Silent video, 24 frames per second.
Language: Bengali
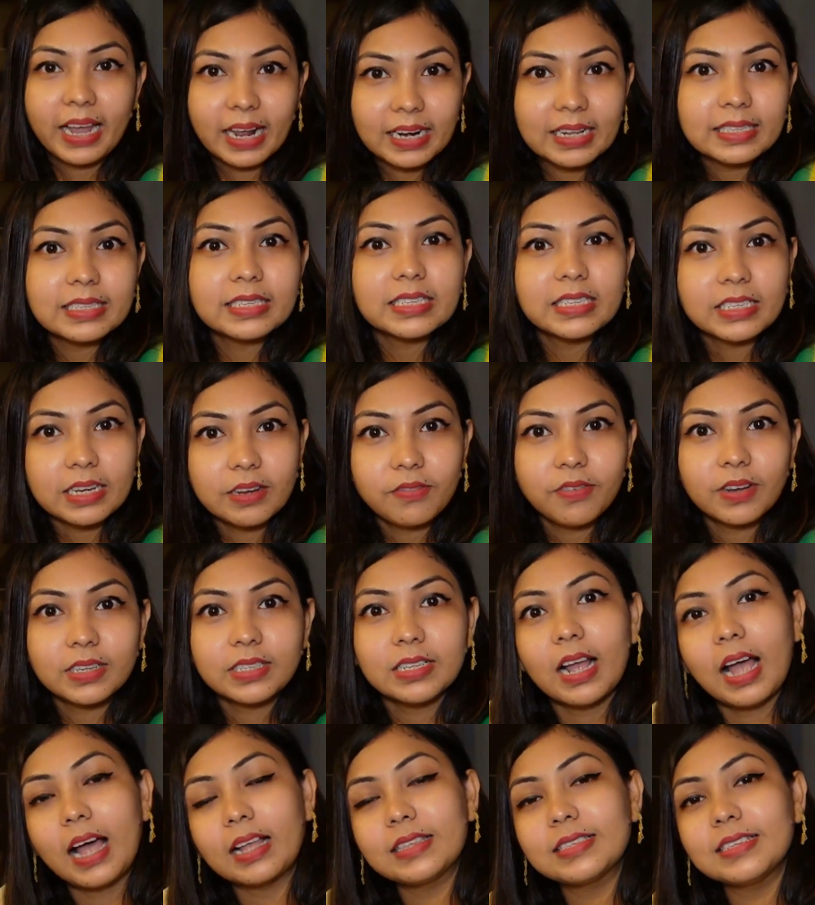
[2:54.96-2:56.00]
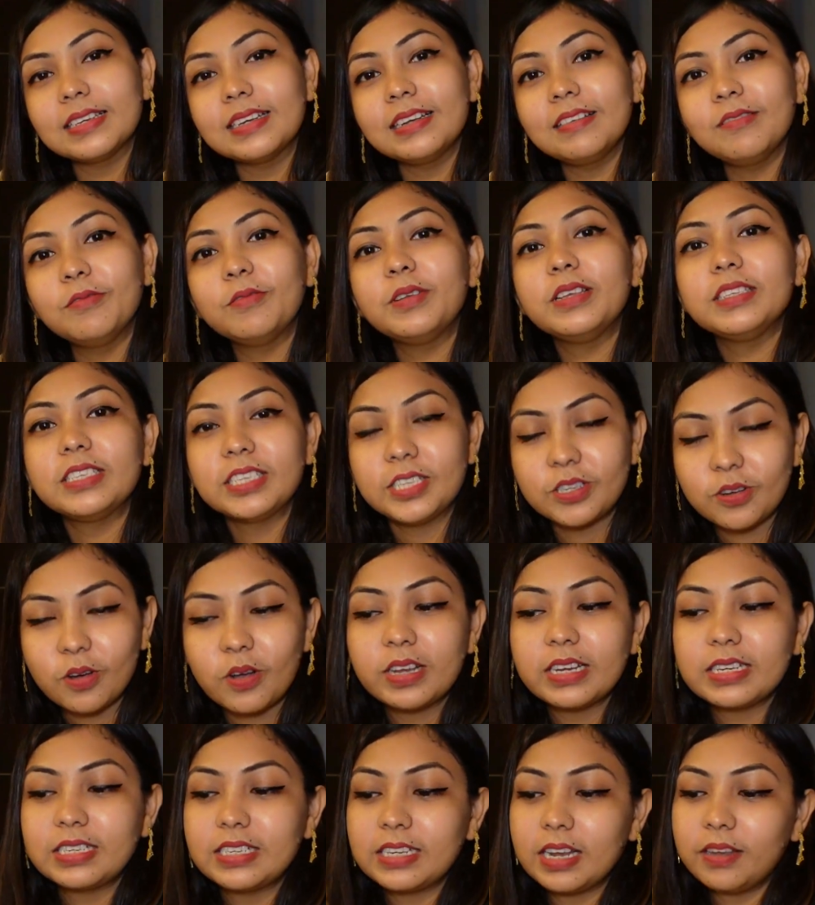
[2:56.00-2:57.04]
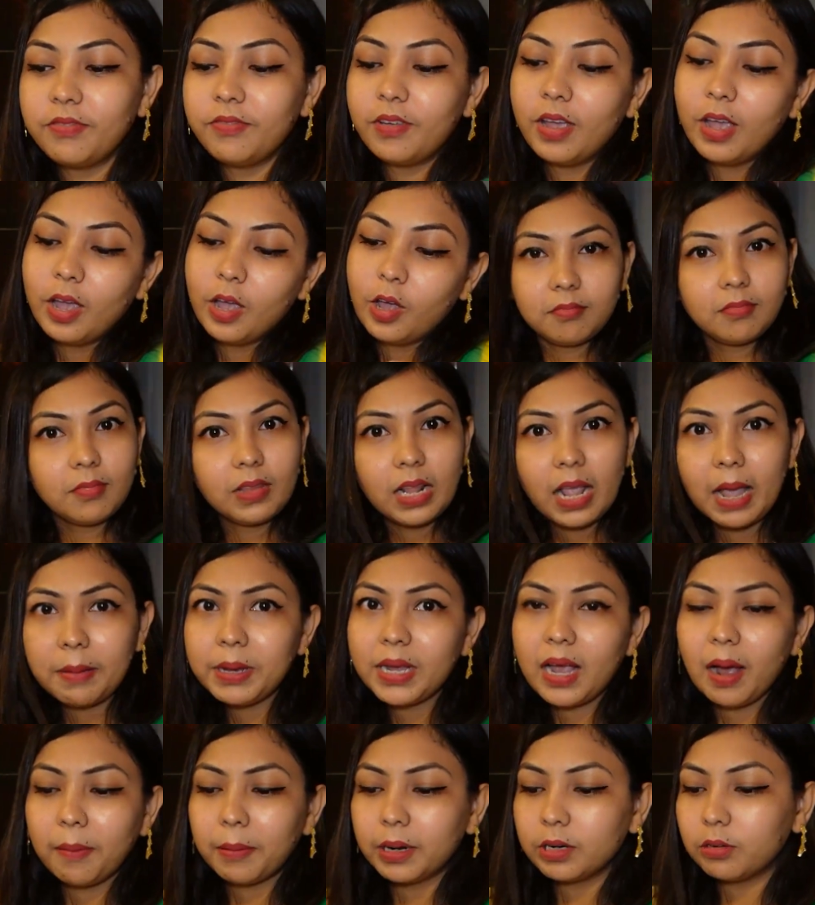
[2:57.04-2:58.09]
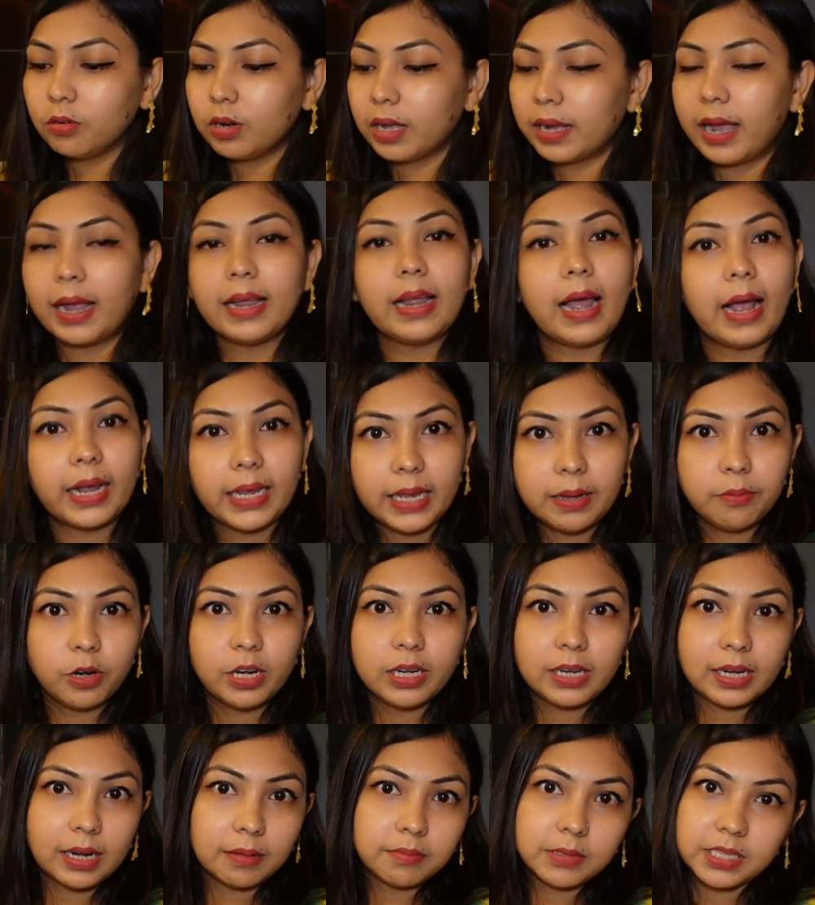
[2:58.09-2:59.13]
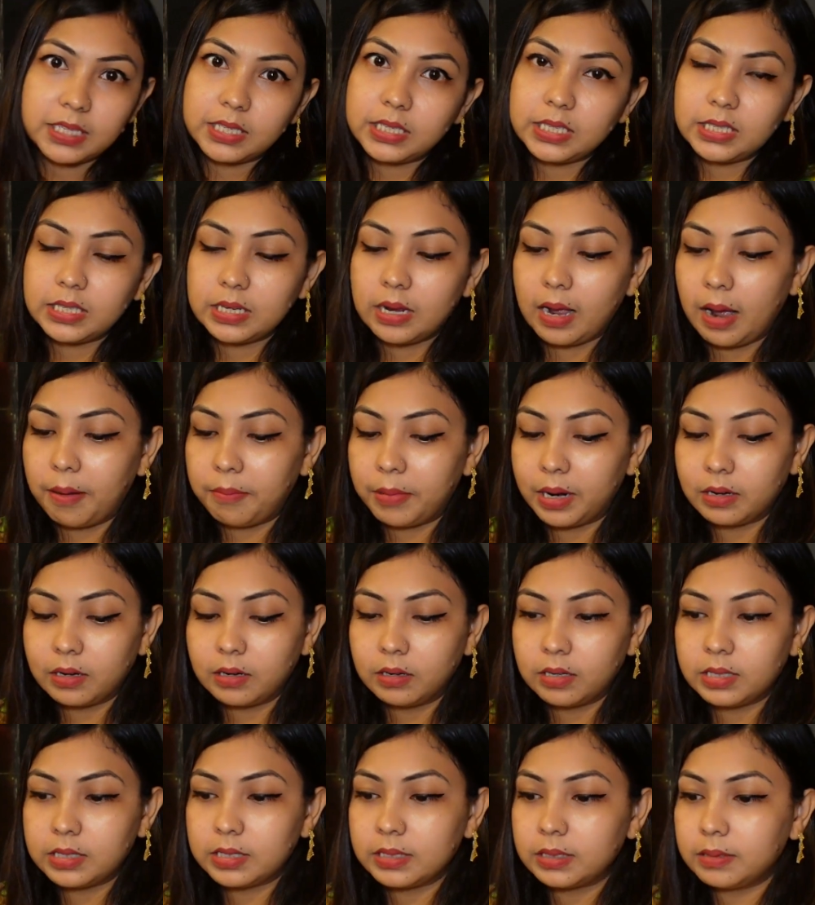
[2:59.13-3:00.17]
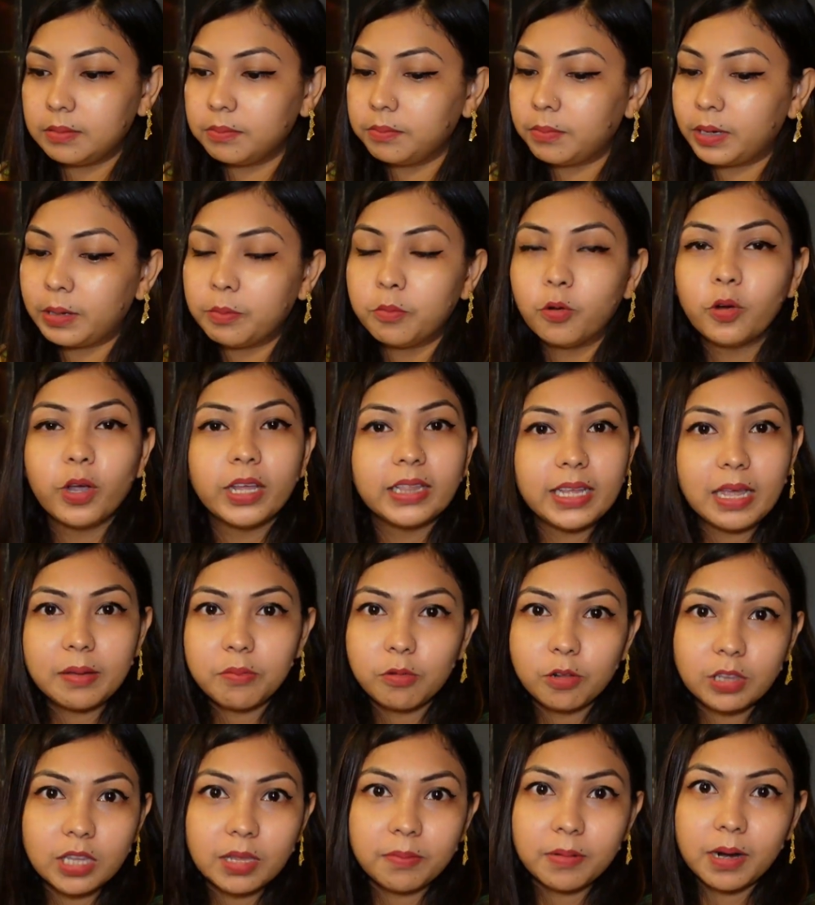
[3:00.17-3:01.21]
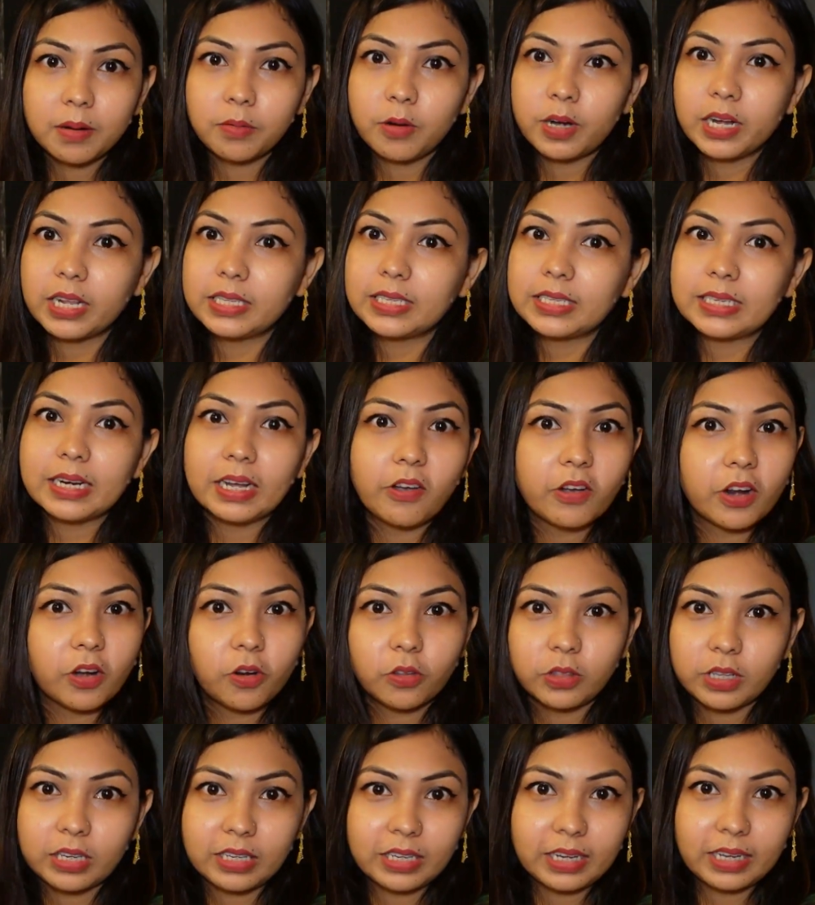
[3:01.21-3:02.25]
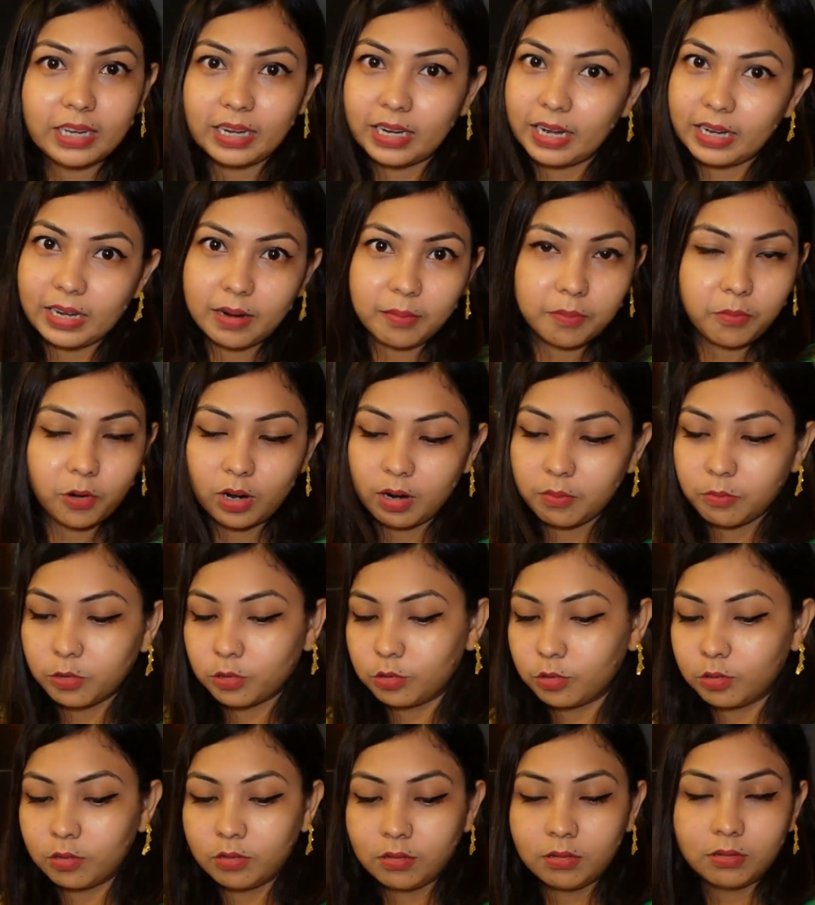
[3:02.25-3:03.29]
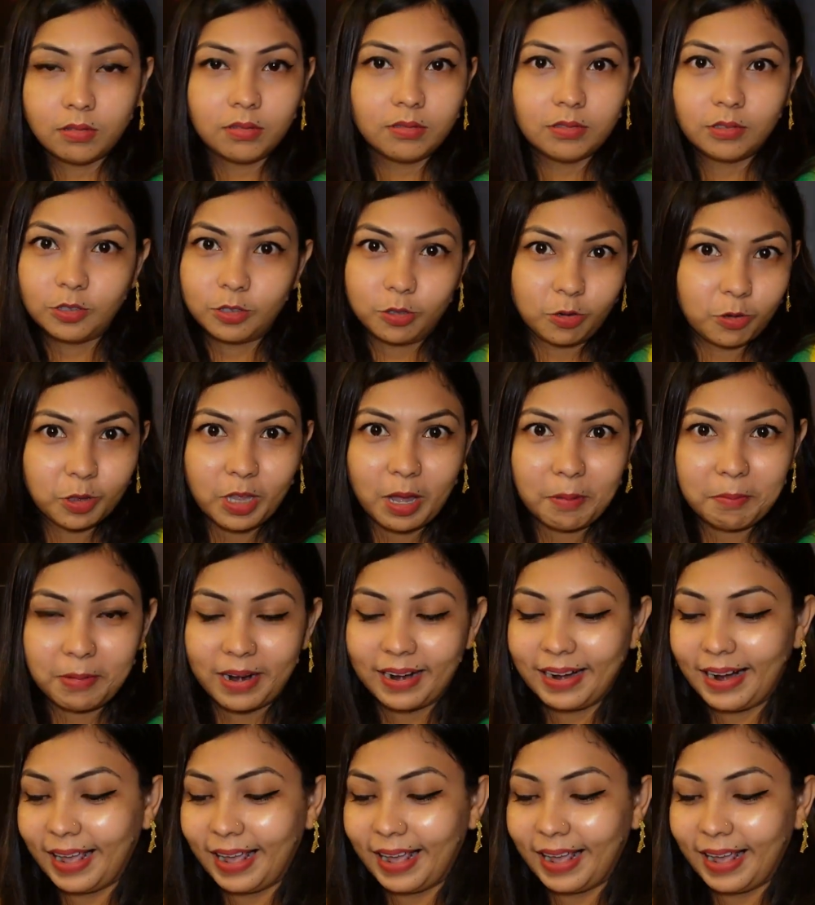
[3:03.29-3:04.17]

এখানে যে শেফ আছেন উনি চিটগংয়ের শেফ আমি খাবারগুলো খাই আগেই বলে নিলাম যে আমার এই যে মানে মুখে দিয়েই বলতে পারবো এটা চিটাগাঙের অথেন্টিক কিনা এটা বলার মতো যোগ্যতা আমার